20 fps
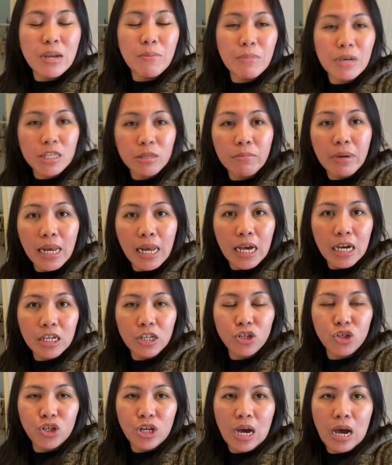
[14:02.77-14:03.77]
mas malaki
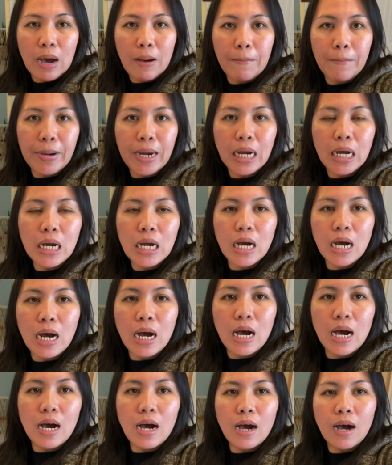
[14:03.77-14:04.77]
siya
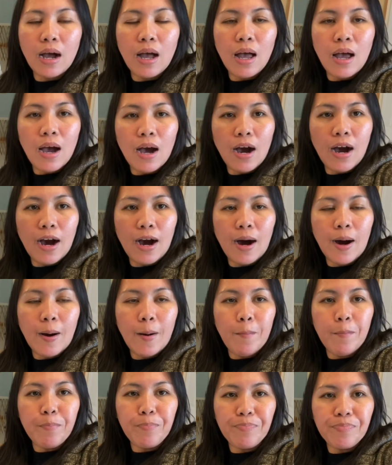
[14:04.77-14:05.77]
pagka
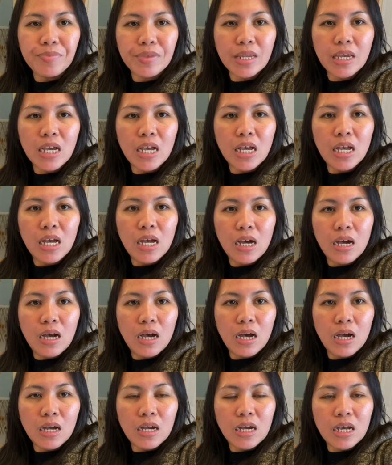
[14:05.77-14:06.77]
um,
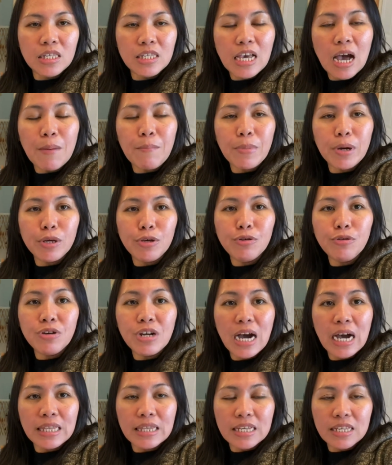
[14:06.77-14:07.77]
kasama yung
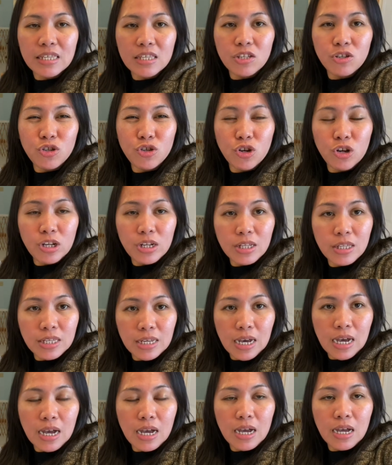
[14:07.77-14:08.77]
gatas ni
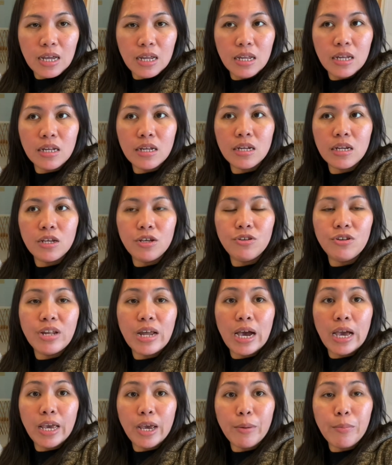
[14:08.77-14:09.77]
Jonathan, yung
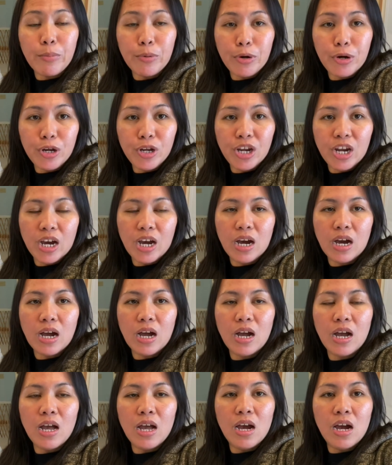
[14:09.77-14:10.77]
diaper niya,
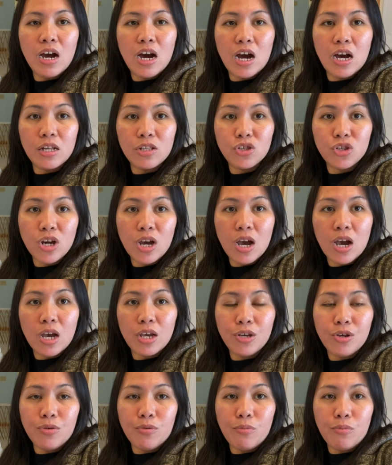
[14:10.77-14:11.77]
at saka
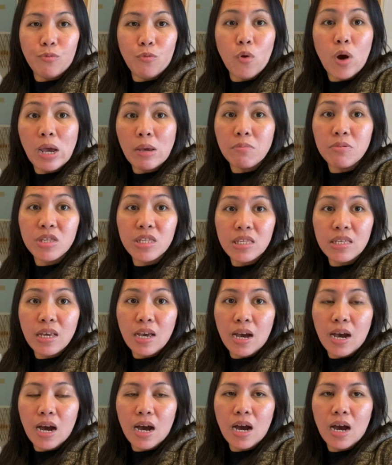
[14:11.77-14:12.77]
yung wipes
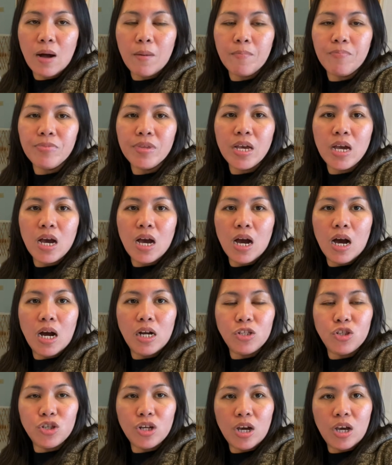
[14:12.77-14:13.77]
niya,
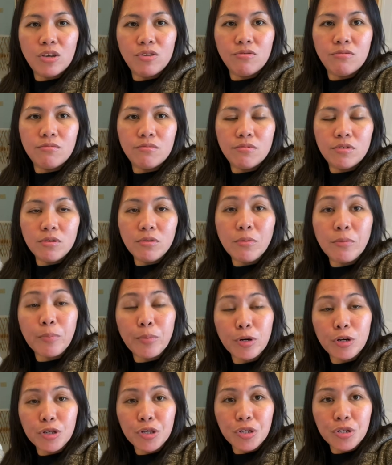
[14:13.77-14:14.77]
at saka yung, yung
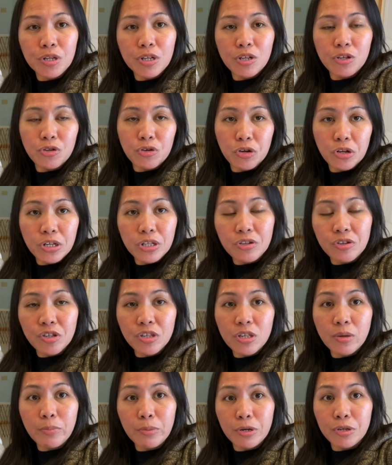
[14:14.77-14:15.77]
personal toiletries
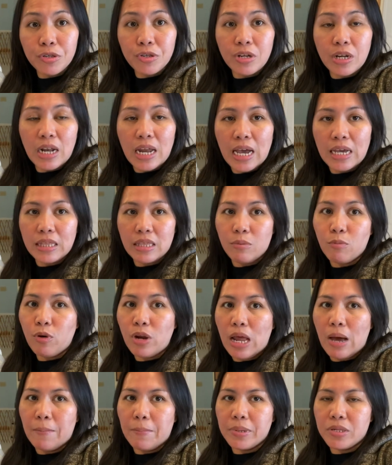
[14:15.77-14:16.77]
na personal item,
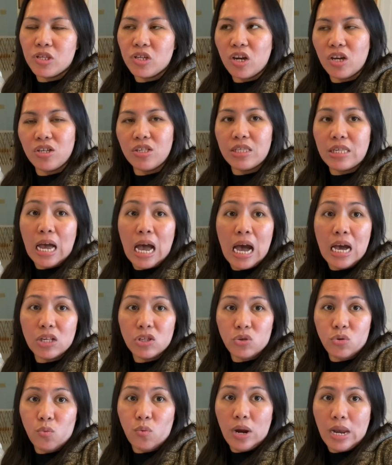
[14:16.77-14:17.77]
wala pa. At saka yung sa
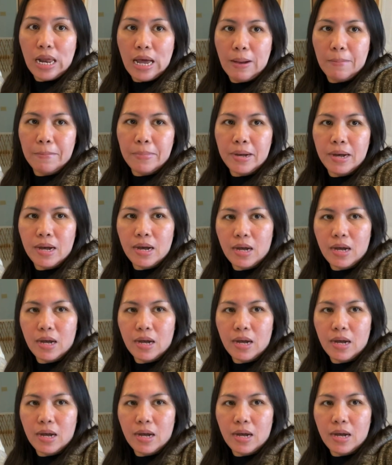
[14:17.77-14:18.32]
aso, wala pa.